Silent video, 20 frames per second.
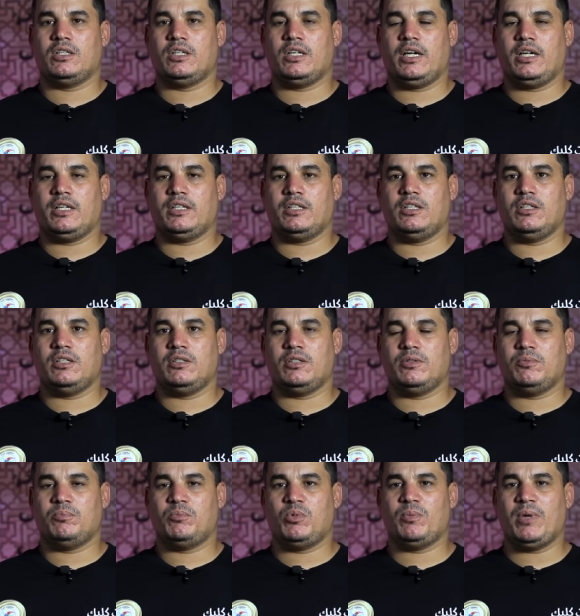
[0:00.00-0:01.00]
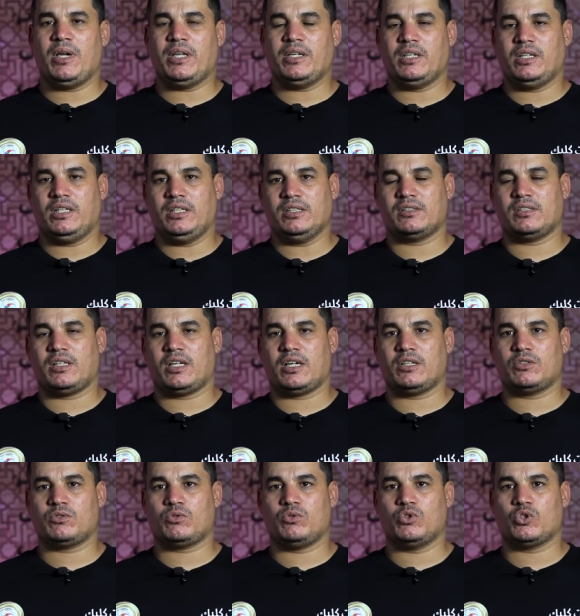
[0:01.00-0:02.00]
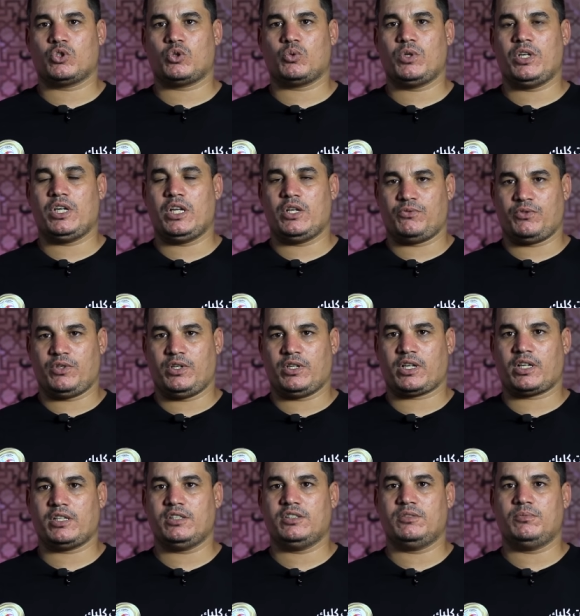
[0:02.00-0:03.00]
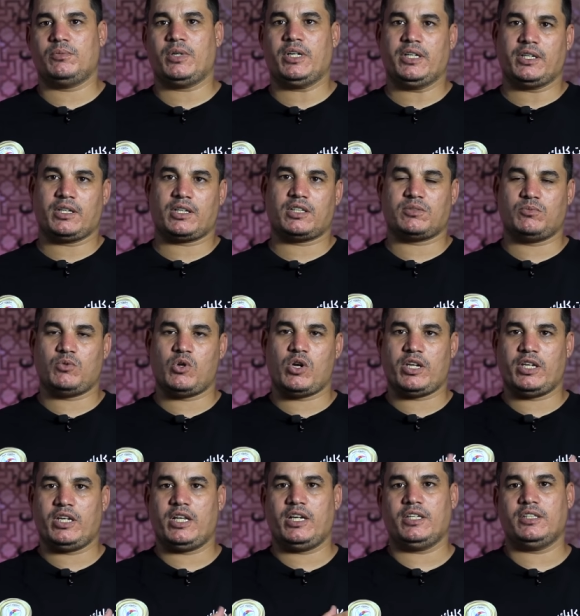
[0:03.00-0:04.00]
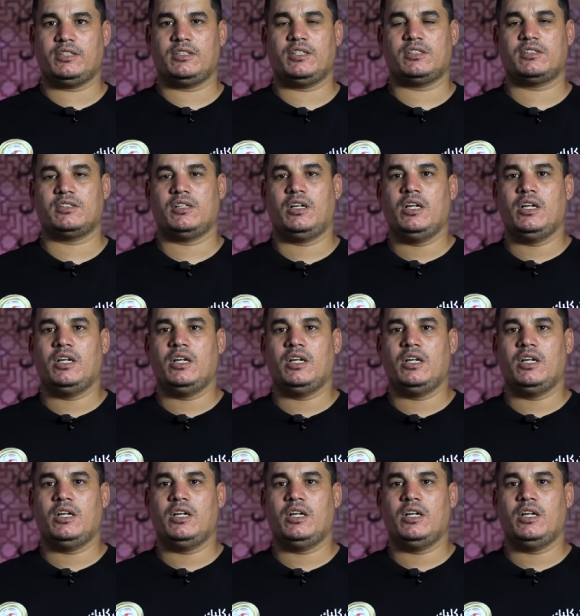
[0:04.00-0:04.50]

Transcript: يعني بما ان الحصه راح تكون طويله في القسم راح نقسموها الى عده